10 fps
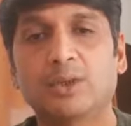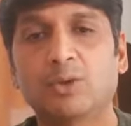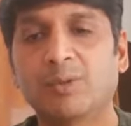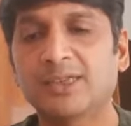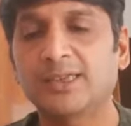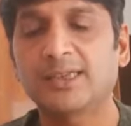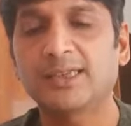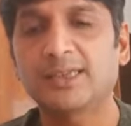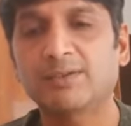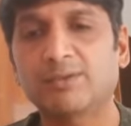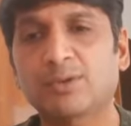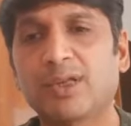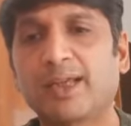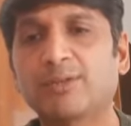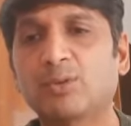तो बस इनकी सिर्फ
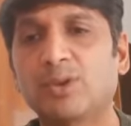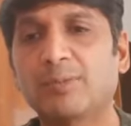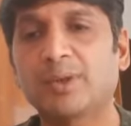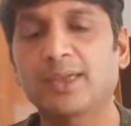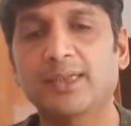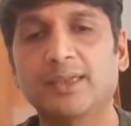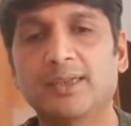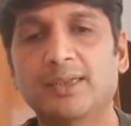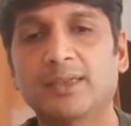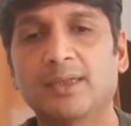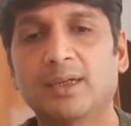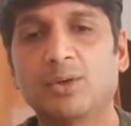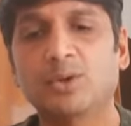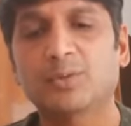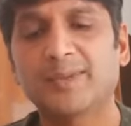लाइफ स्टोरी पढ़ी है
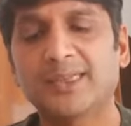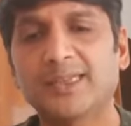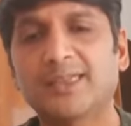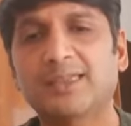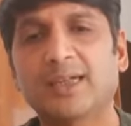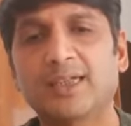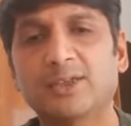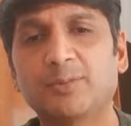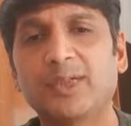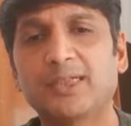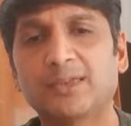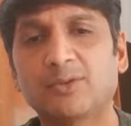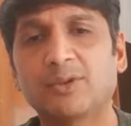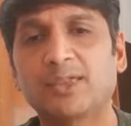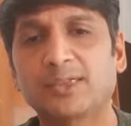उसमें से कितना
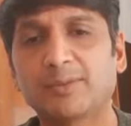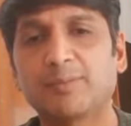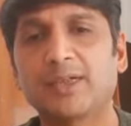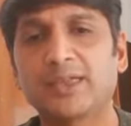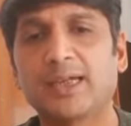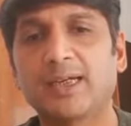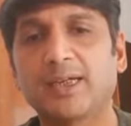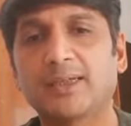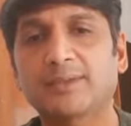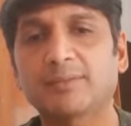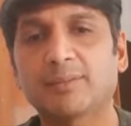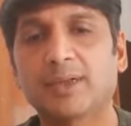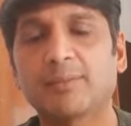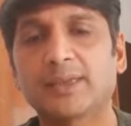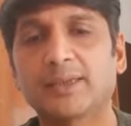इंस्पिरेशन और ये सब मिल जाएगा
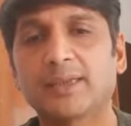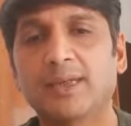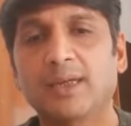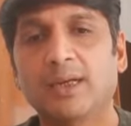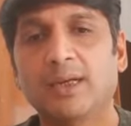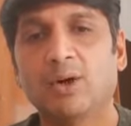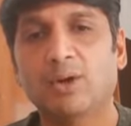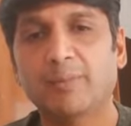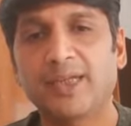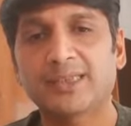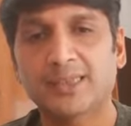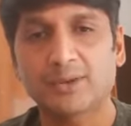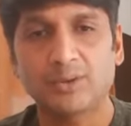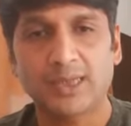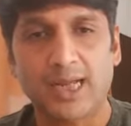बराबर और मैं चाहता
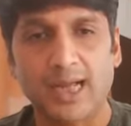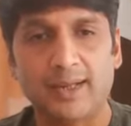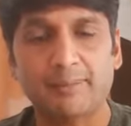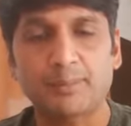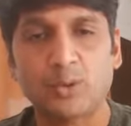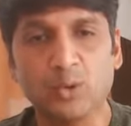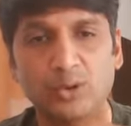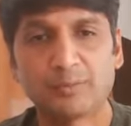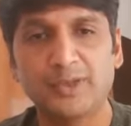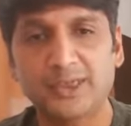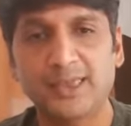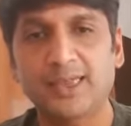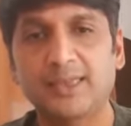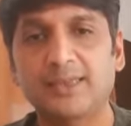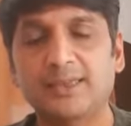हूँ कि आप खुद
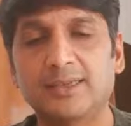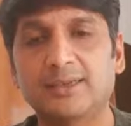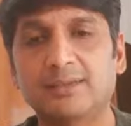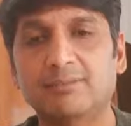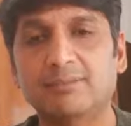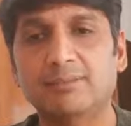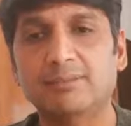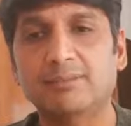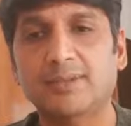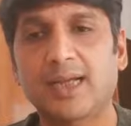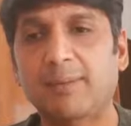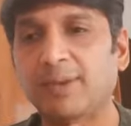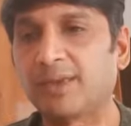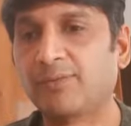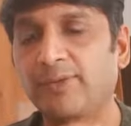मिस्टेक कीजिए आप
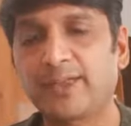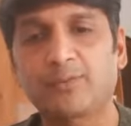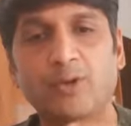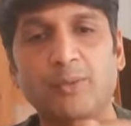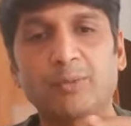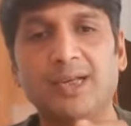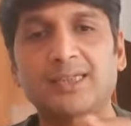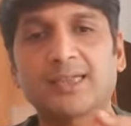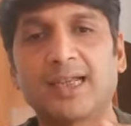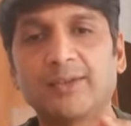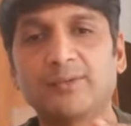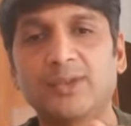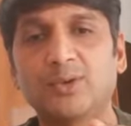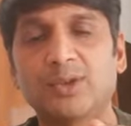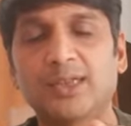अगर फिक्स फॉर्मूला से लाइफ
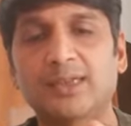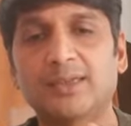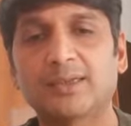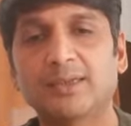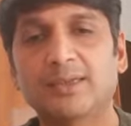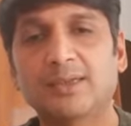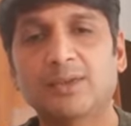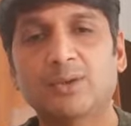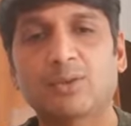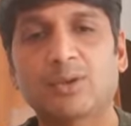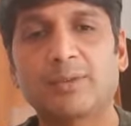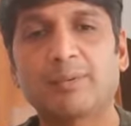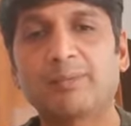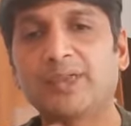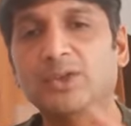जियोगे ना तो
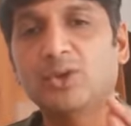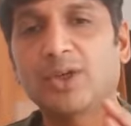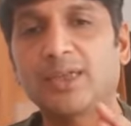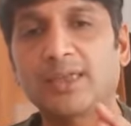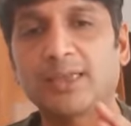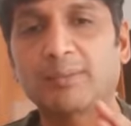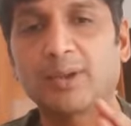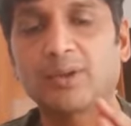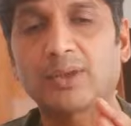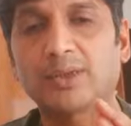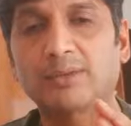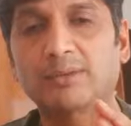कभी भी इंजॉय नहीं कर पाओगे